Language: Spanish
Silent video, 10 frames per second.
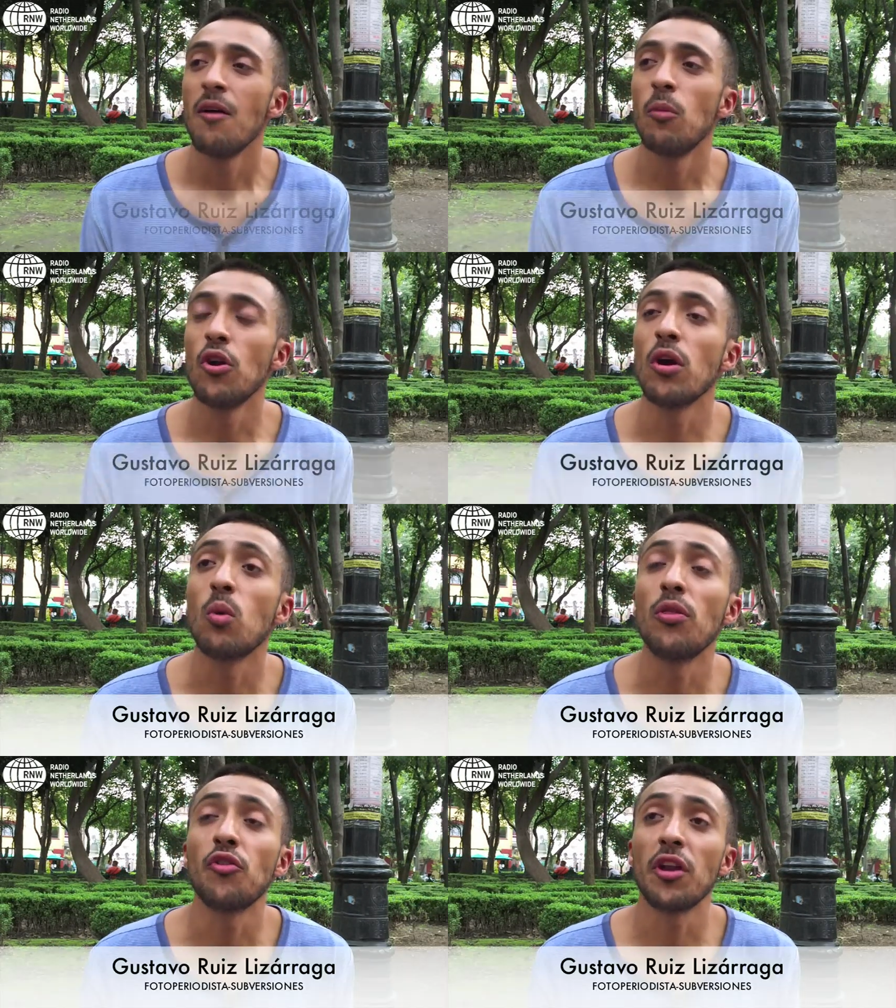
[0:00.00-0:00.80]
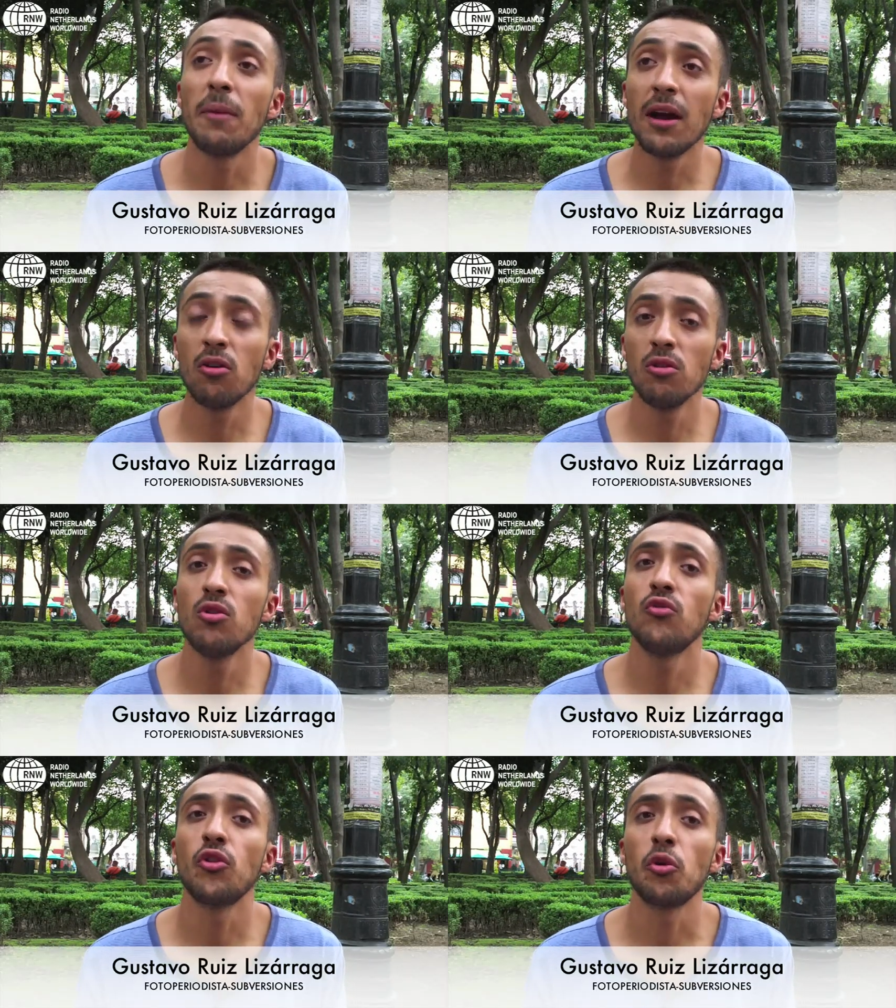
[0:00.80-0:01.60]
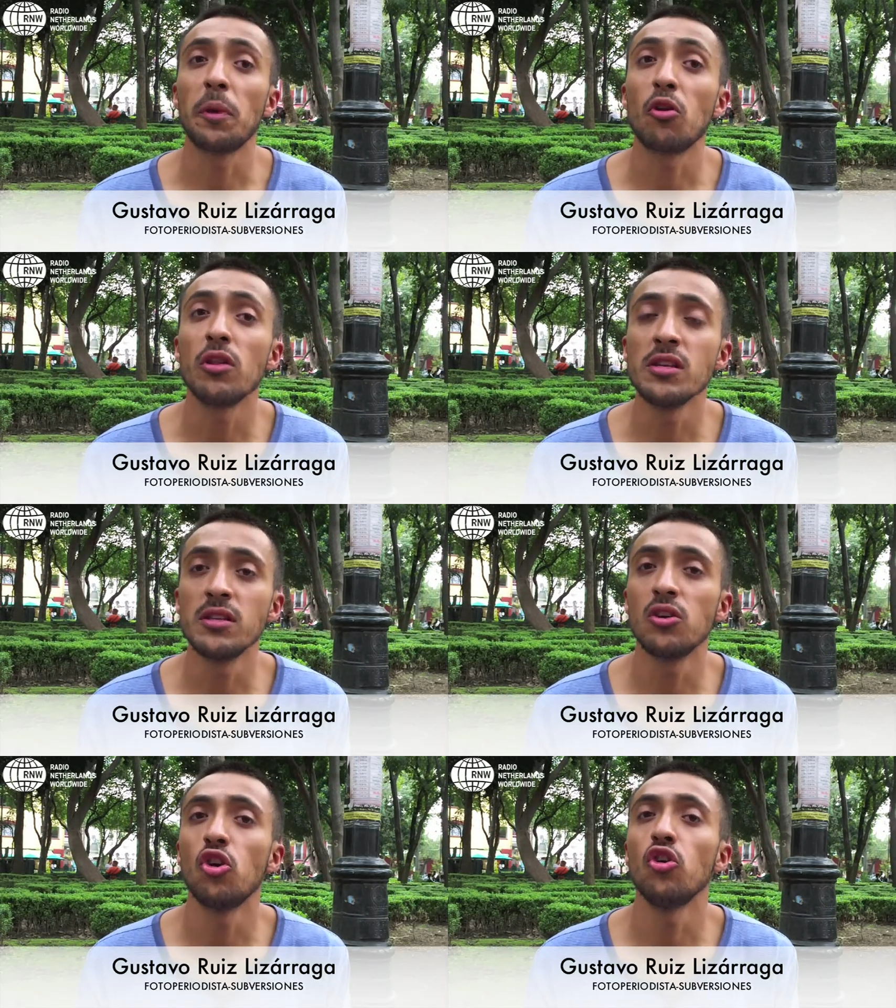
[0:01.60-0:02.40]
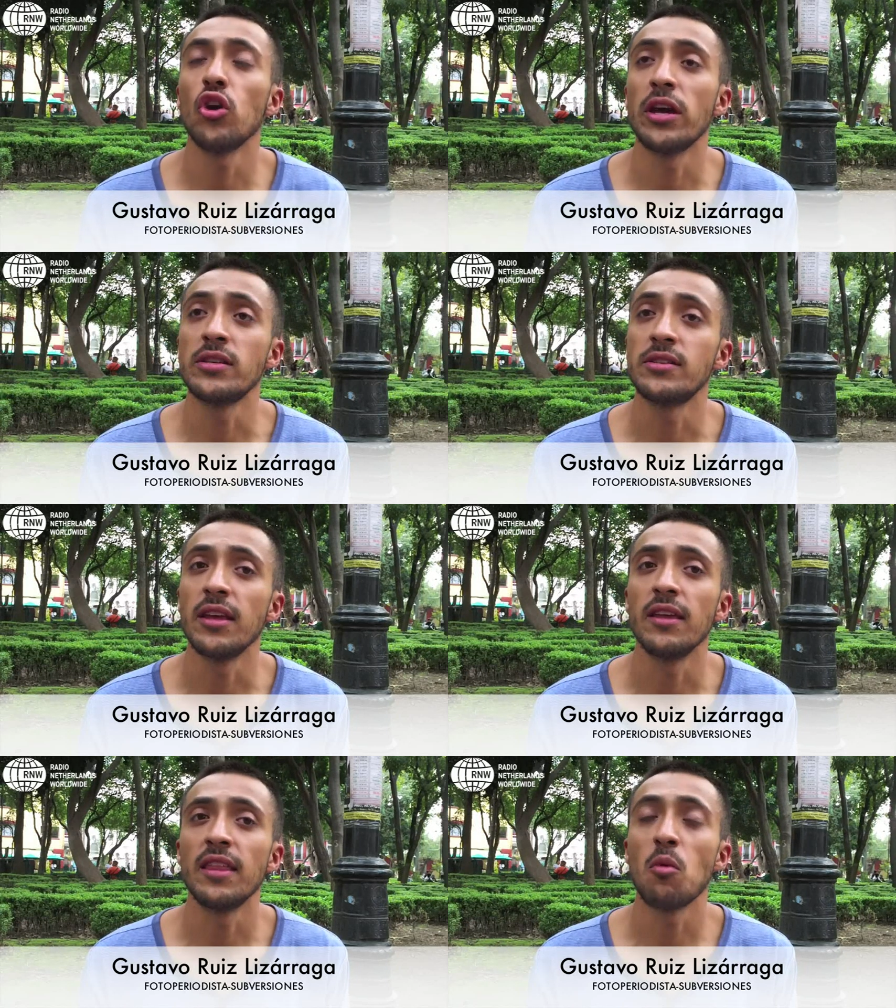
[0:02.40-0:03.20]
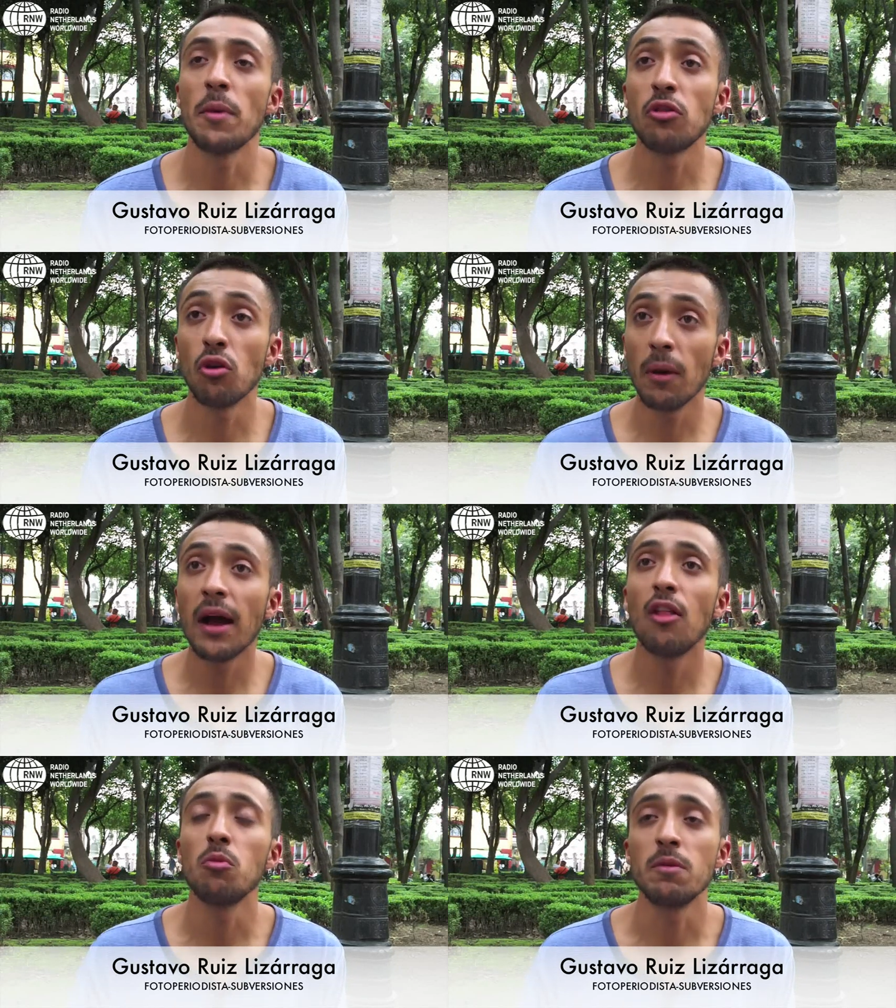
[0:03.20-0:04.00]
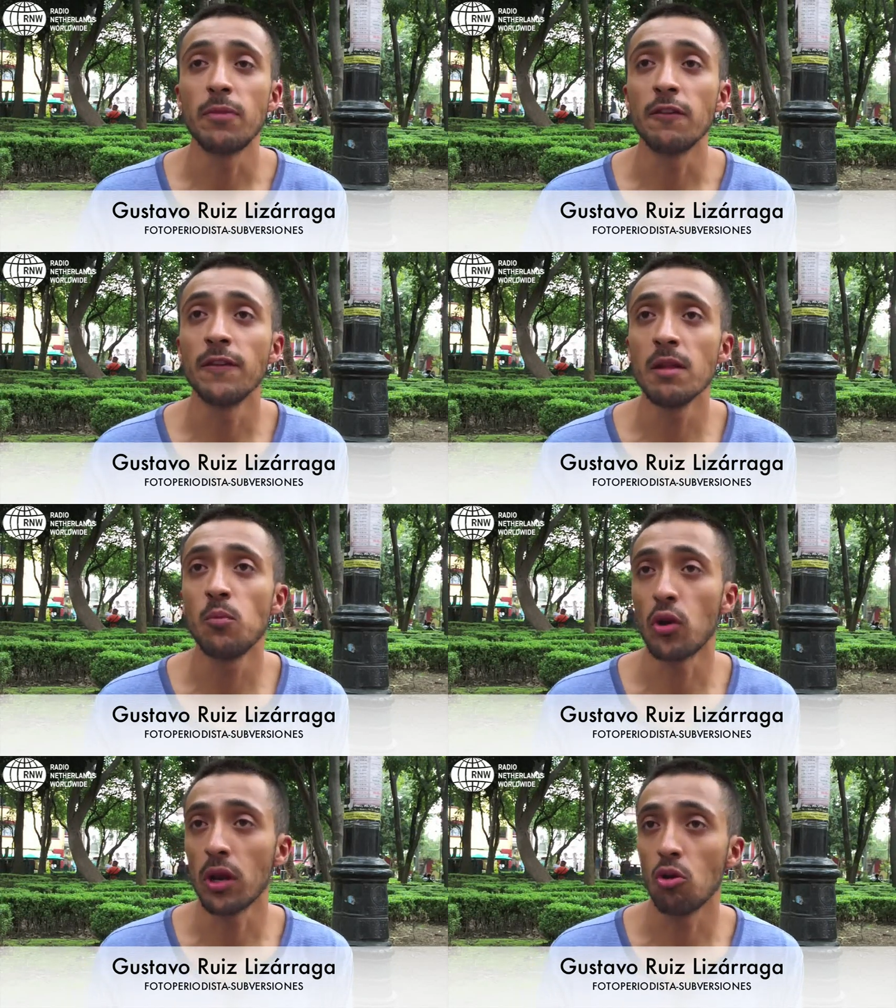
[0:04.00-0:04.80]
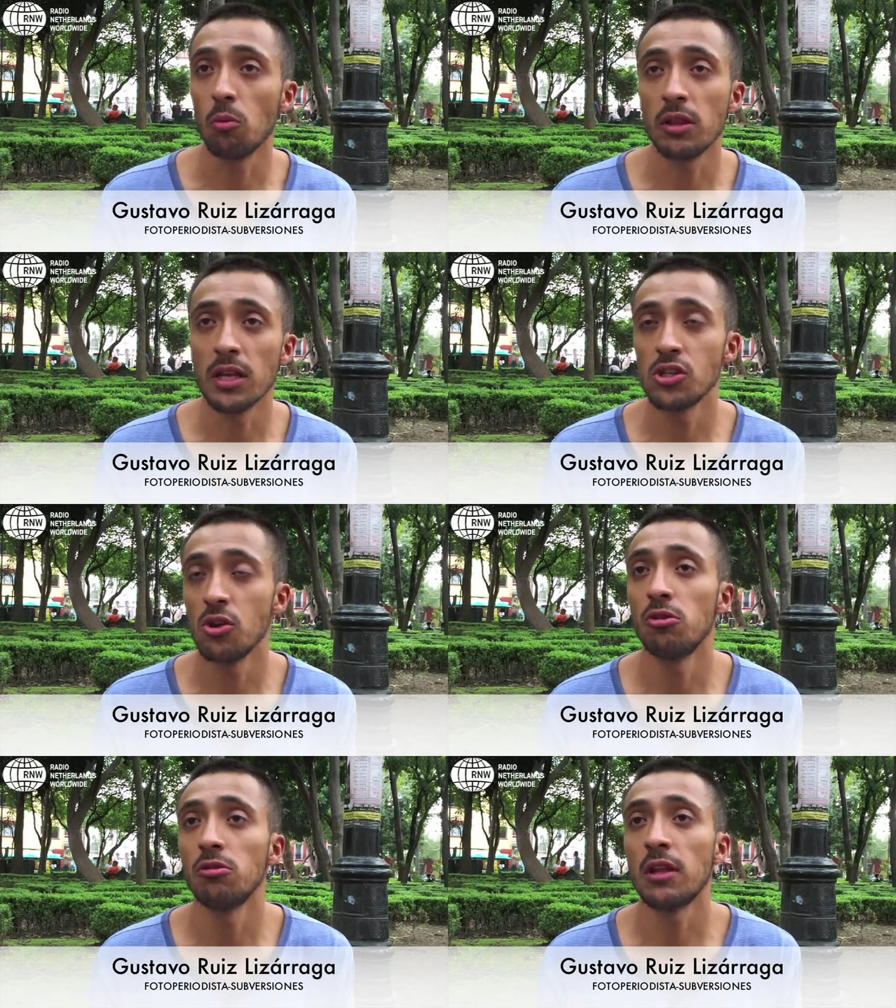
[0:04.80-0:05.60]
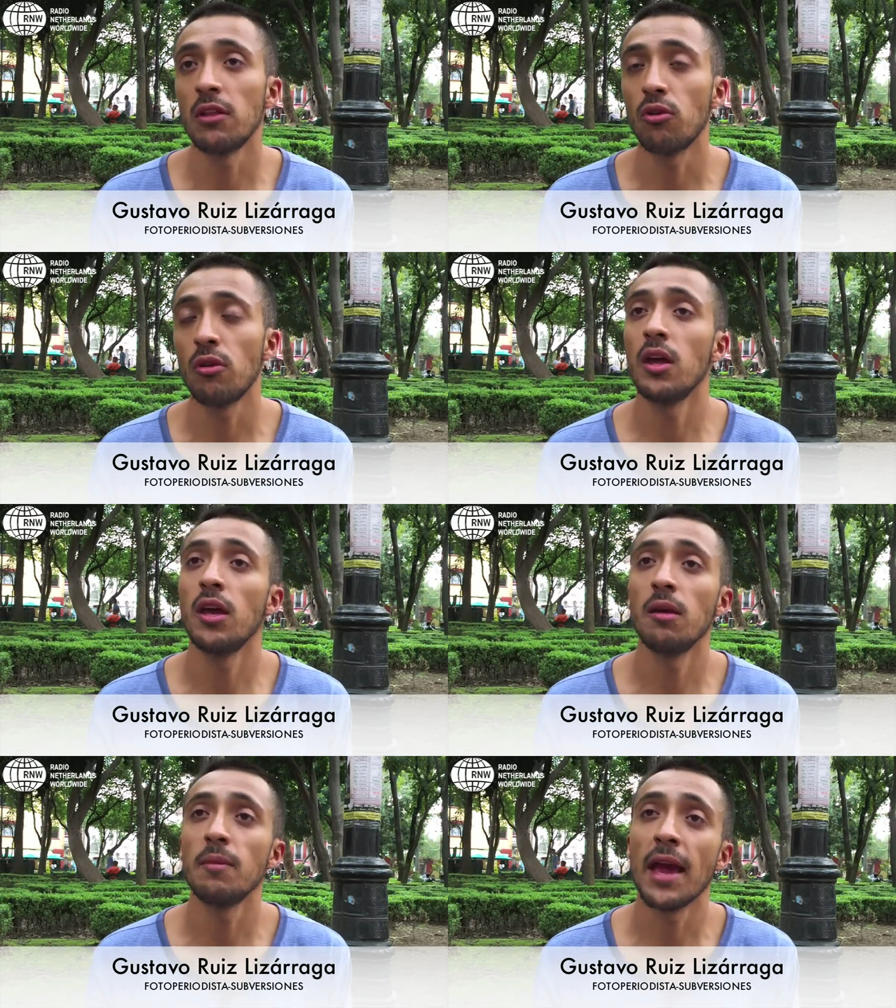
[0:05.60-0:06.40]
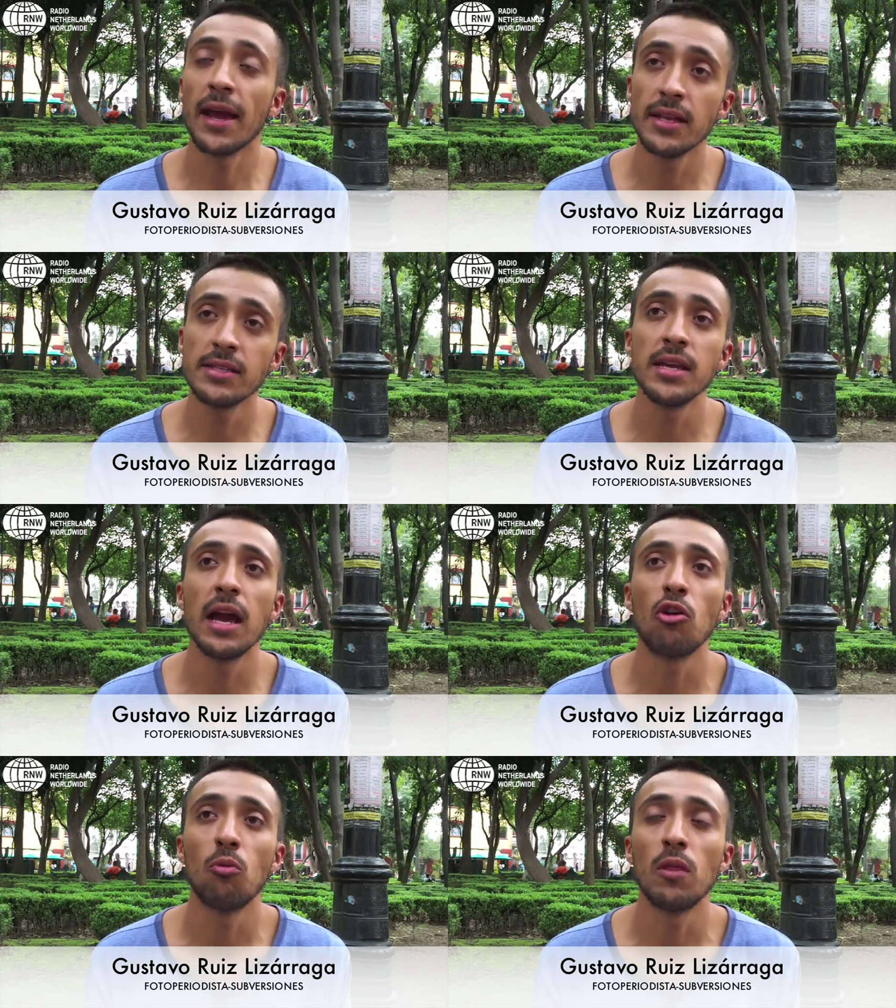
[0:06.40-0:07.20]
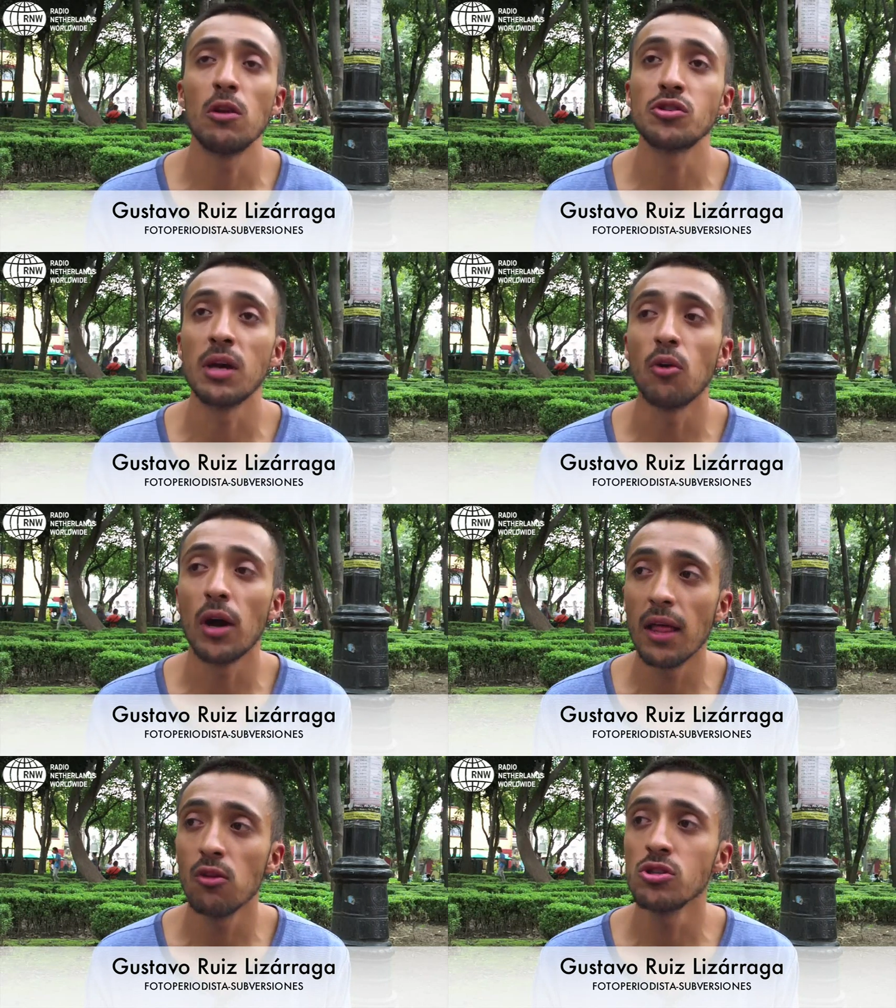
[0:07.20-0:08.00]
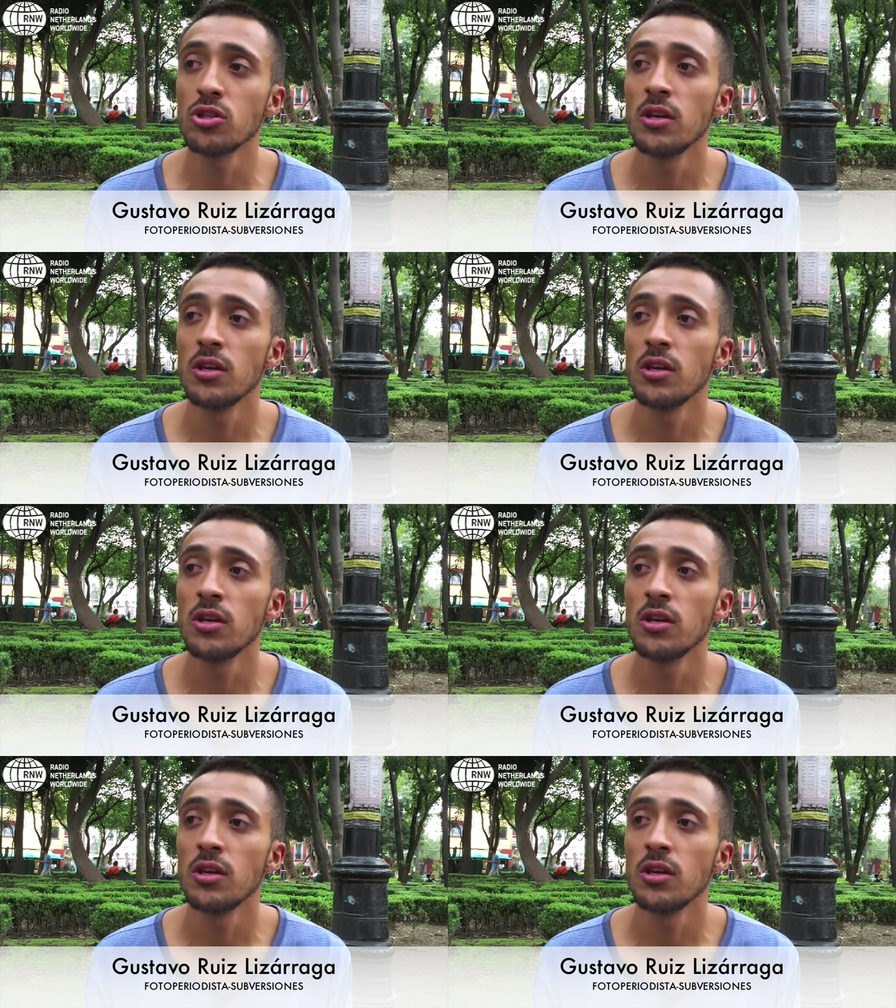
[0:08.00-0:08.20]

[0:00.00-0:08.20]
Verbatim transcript: Bueno, en cuanto a trabajo fotoperiodístico, este, de momento he bajado mi perfil por recomendación tanto de mi agencia como de los abogados,